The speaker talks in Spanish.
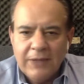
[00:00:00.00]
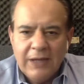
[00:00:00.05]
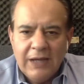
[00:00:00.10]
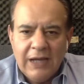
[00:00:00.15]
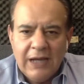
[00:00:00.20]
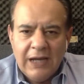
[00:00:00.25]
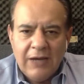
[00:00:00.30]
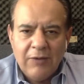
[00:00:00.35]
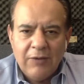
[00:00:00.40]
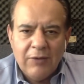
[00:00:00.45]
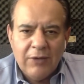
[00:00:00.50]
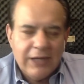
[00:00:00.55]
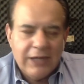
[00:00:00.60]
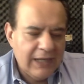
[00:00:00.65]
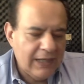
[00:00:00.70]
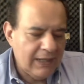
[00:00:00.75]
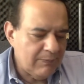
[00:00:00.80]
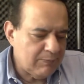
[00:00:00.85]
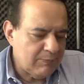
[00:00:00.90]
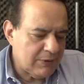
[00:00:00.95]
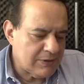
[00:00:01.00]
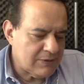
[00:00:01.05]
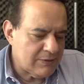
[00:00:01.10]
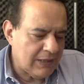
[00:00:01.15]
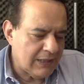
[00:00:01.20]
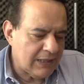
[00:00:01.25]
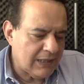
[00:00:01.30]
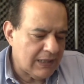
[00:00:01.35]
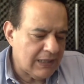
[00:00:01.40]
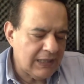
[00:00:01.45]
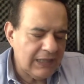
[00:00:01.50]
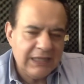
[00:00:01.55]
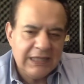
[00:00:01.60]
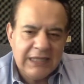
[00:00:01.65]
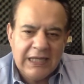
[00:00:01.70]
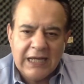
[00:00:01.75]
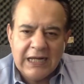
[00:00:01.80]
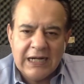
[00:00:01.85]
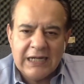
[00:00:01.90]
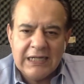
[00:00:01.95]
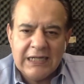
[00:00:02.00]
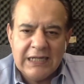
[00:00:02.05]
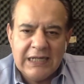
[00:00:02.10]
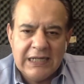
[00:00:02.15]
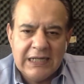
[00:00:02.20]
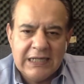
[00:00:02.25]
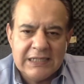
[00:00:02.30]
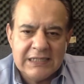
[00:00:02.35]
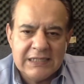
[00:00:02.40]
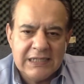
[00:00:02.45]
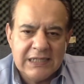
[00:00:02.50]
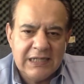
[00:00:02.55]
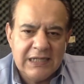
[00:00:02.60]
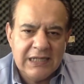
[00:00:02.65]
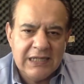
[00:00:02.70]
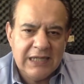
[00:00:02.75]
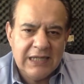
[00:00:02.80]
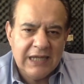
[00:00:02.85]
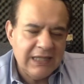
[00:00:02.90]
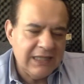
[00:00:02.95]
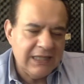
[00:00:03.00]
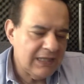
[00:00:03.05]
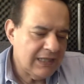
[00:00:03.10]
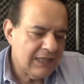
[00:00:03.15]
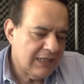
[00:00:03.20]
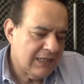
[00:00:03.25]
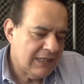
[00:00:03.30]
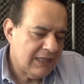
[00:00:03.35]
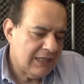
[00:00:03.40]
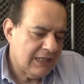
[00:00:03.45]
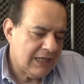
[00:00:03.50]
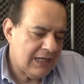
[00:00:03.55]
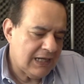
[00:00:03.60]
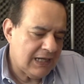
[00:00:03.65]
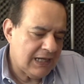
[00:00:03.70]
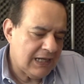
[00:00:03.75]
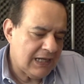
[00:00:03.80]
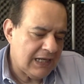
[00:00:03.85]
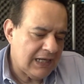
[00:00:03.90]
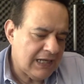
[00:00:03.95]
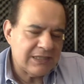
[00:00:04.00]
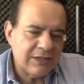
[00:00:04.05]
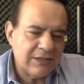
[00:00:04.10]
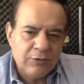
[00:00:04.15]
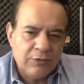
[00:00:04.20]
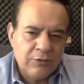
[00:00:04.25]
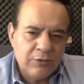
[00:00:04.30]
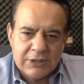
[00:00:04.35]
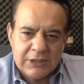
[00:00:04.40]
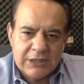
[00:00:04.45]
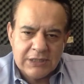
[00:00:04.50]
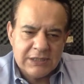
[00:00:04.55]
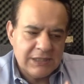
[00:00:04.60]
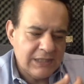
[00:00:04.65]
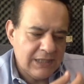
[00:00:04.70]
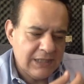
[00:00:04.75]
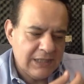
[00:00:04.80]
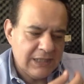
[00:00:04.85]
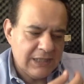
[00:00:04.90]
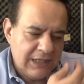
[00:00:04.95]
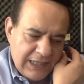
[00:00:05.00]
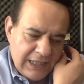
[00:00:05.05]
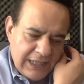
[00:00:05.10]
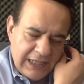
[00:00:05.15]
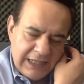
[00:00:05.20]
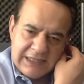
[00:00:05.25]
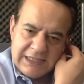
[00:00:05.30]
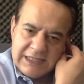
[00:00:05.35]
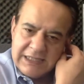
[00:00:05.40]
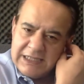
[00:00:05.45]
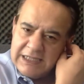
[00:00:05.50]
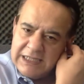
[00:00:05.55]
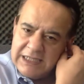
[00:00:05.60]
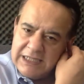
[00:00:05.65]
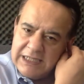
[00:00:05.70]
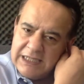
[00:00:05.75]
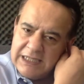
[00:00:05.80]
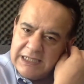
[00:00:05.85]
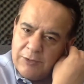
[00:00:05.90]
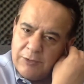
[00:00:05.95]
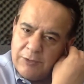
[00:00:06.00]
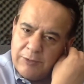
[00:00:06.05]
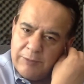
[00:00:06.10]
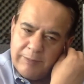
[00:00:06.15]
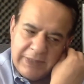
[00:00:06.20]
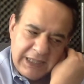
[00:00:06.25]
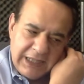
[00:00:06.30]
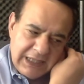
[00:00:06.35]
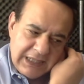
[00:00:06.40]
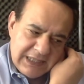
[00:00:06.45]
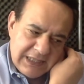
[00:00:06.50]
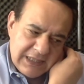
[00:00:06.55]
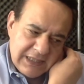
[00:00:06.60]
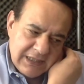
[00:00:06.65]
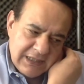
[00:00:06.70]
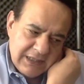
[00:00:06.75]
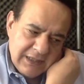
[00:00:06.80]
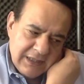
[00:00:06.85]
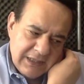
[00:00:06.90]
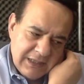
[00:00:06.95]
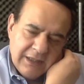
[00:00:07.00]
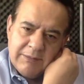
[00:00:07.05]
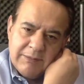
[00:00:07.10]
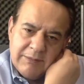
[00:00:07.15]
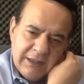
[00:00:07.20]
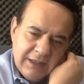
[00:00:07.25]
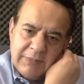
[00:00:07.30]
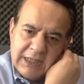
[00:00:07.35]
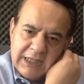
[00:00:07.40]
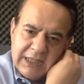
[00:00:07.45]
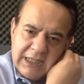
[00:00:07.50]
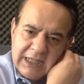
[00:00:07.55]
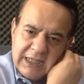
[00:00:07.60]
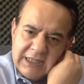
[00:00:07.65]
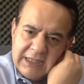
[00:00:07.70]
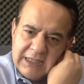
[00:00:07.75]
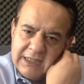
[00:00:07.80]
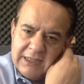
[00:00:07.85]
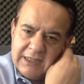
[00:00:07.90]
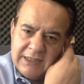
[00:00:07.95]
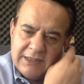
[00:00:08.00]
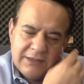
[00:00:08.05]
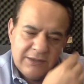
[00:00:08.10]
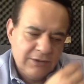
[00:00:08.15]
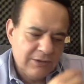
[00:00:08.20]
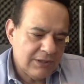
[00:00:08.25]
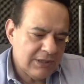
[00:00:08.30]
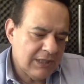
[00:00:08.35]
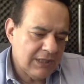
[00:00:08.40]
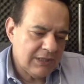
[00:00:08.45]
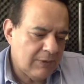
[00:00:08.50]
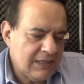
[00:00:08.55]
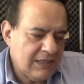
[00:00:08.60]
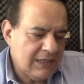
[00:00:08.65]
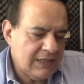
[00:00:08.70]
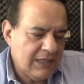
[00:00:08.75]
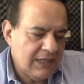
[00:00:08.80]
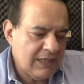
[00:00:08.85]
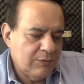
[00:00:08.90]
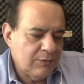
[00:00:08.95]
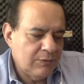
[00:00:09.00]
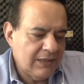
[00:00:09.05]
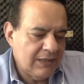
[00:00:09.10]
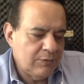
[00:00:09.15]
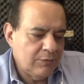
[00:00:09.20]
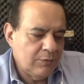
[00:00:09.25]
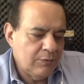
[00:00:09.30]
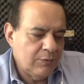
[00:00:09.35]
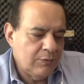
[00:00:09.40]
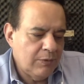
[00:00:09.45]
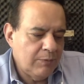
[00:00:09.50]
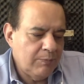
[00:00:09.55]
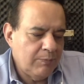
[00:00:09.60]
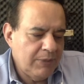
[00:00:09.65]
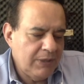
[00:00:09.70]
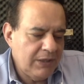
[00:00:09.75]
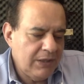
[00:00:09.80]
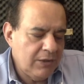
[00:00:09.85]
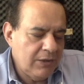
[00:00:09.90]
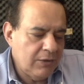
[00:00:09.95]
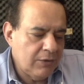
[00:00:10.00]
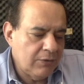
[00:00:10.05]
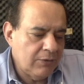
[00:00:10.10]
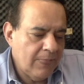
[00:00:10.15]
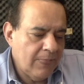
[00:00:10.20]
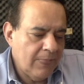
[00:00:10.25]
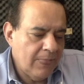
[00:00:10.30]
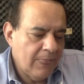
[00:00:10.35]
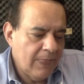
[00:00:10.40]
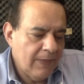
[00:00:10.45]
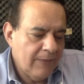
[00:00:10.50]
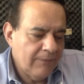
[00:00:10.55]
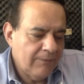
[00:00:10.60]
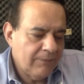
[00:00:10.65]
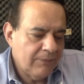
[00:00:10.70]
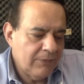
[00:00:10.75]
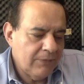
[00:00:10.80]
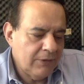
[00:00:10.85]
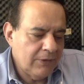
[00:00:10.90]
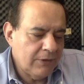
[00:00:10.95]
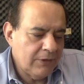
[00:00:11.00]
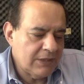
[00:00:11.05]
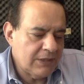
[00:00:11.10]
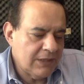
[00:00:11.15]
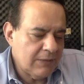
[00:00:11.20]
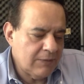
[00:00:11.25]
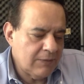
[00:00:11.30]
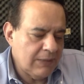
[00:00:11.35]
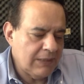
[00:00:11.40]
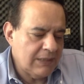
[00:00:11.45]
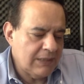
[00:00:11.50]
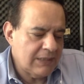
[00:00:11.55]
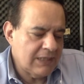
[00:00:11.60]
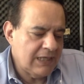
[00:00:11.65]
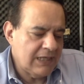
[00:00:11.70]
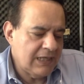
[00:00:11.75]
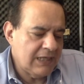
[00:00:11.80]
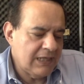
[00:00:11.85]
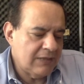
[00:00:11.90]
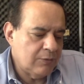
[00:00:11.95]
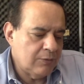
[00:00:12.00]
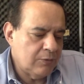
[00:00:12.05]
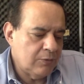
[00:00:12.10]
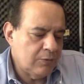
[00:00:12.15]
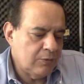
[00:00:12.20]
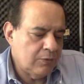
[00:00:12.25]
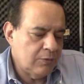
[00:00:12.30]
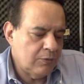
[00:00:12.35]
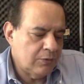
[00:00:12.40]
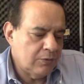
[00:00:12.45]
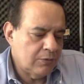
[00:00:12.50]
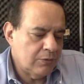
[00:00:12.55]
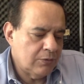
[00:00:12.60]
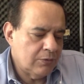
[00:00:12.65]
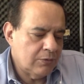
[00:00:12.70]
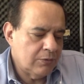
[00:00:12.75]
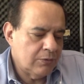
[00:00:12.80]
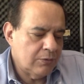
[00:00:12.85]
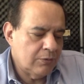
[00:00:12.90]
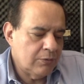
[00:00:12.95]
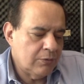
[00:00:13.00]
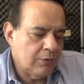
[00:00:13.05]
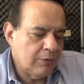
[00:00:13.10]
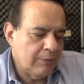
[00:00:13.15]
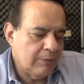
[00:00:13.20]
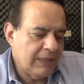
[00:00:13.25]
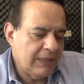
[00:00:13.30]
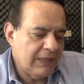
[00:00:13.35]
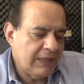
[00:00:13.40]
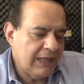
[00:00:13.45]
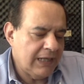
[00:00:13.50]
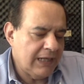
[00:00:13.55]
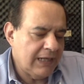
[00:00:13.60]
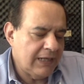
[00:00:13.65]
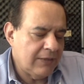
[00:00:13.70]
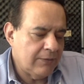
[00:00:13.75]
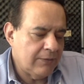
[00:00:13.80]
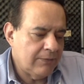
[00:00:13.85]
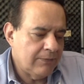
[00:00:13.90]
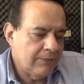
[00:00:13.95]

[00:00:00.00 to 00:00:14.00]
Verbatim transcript: aunque pues no hay que quitarle la seriedad a las cosas que así lo merecen, ¿verdad? No sé cuál sea tu opinión, no sé cuál sea tu tu comentario.